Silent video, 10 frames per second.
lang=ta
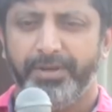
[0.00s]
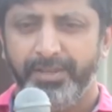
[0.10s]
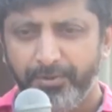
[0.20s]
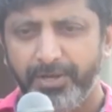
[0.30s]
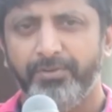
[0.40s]

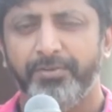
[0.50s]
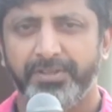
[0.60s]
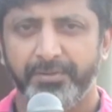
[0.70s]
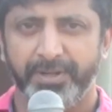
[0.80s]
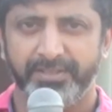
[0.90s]
பெரிய அளவில்
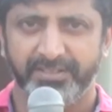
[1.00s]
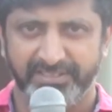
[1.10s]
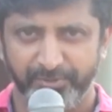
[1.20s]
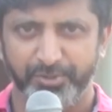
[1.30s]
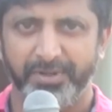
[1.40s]
வந்து
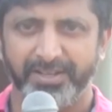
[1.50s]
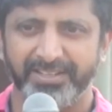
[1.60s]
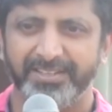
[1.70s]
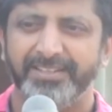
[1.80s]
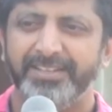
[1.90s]
பார்த்துட்டு சந்தோஷமாக
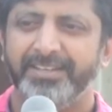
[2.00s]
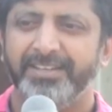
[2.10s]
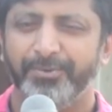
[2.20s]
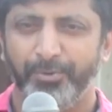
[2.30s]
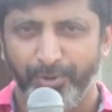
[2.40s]

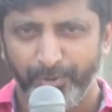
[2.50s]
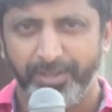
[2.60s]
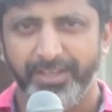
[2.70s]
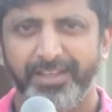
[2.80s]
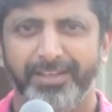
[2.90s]
இருக்குது
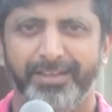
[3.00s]
உங்களுடைய